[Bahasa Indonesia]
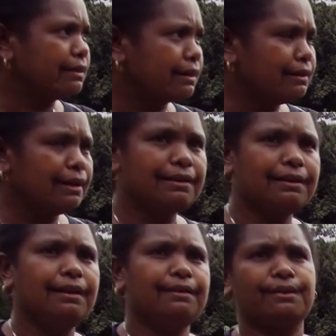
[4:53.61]

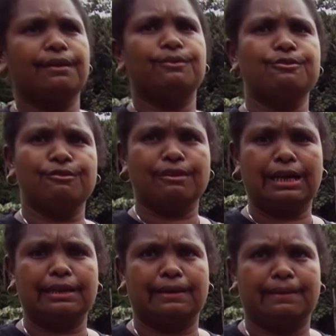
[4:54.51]
ternyata dorang gusur
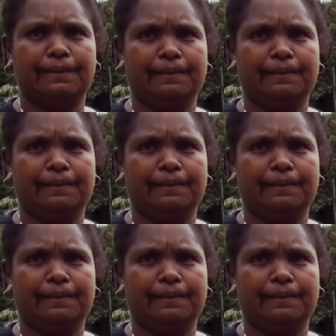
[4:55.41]
lagi